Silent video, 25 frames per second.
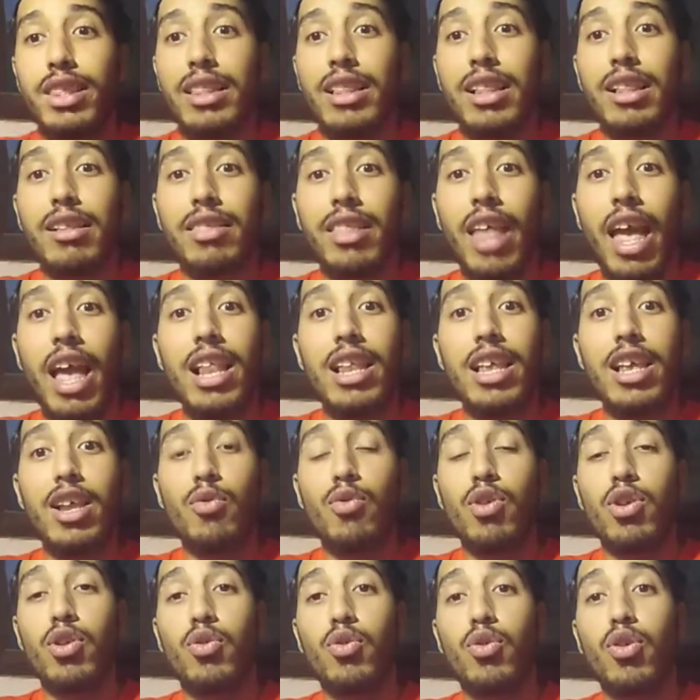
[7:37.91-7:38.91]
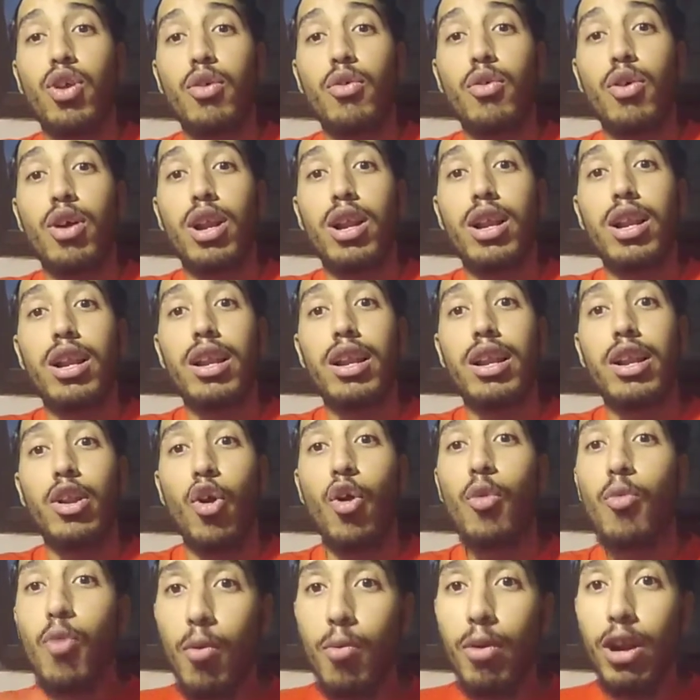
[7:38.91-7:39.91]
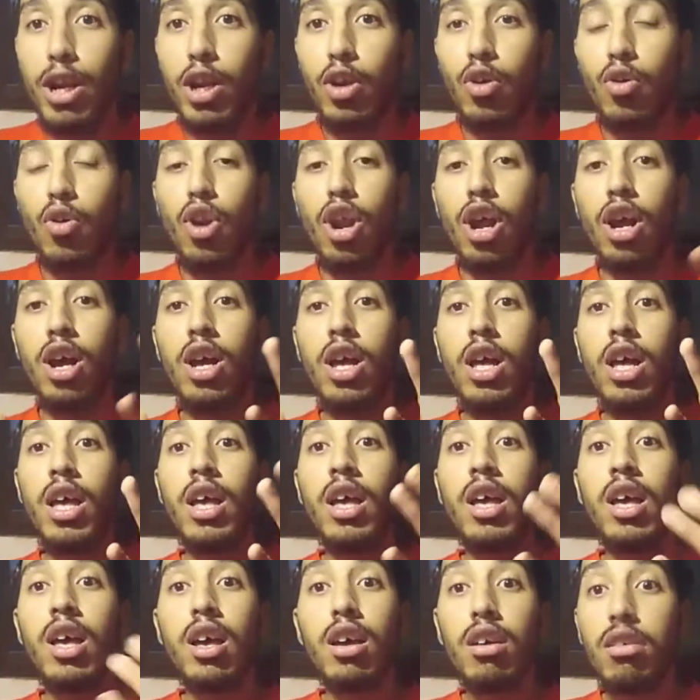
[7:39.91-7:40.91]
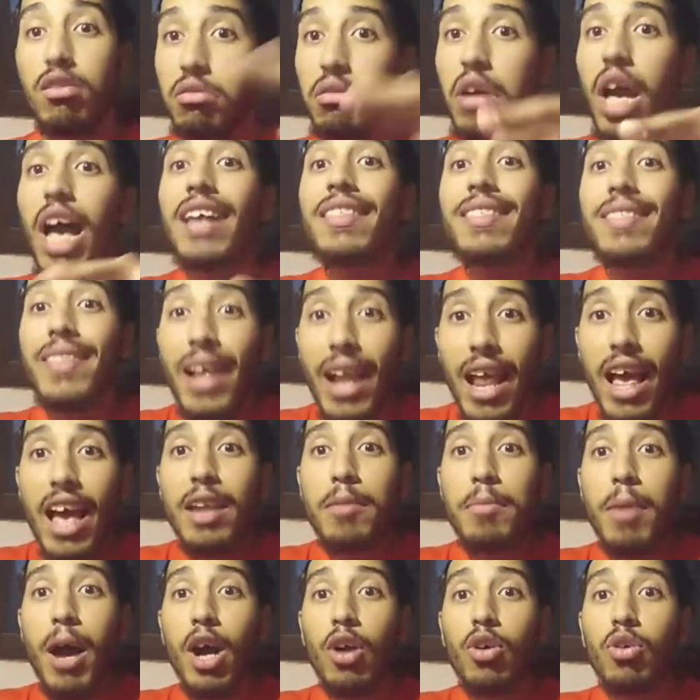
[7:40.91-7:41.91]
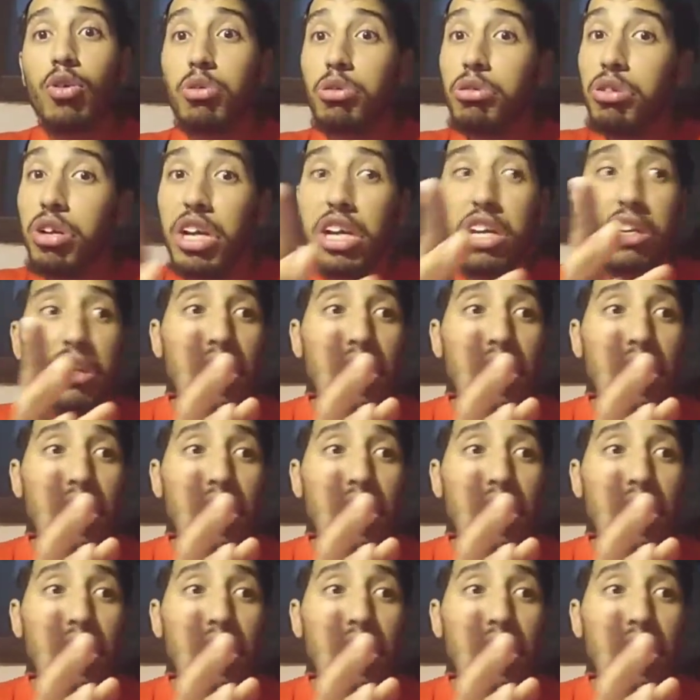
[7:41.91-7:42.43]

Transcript: التحليل والكره وعموما الكره حتى الان مع كورونا